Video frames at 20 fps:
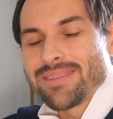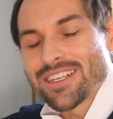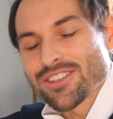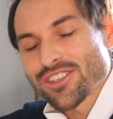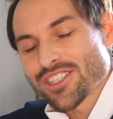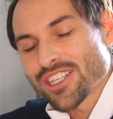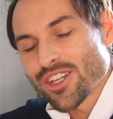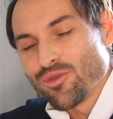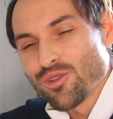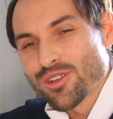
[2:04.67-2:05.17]

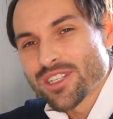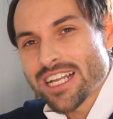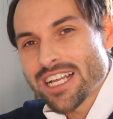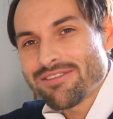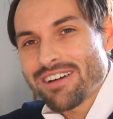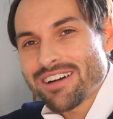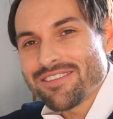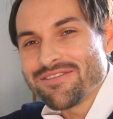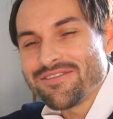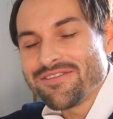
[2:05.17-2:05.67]
Also sein
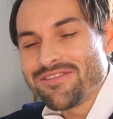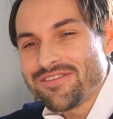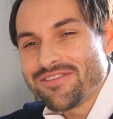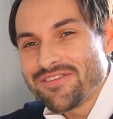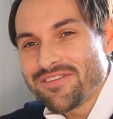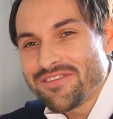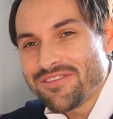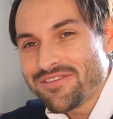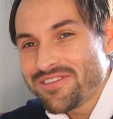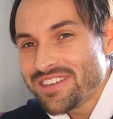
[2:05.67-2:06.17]
Urteil war
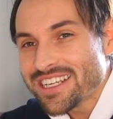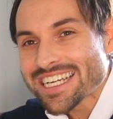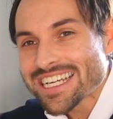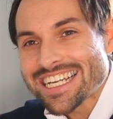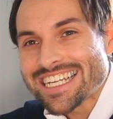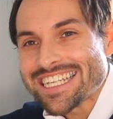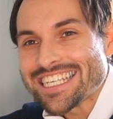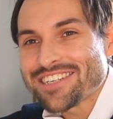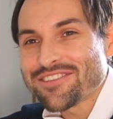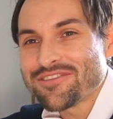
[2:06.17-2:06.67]

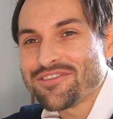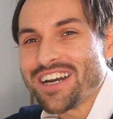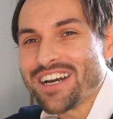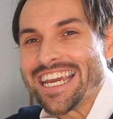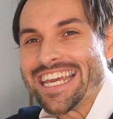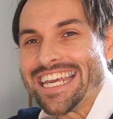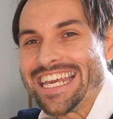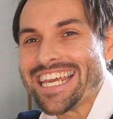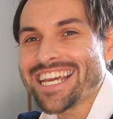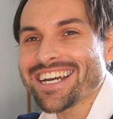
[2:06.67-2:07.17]
wirklich
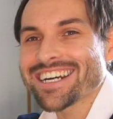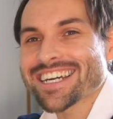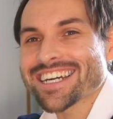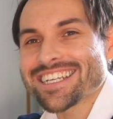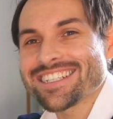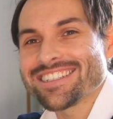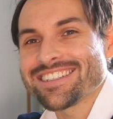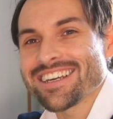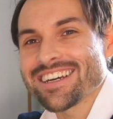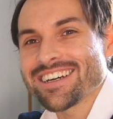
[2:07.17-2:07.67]
verheerend.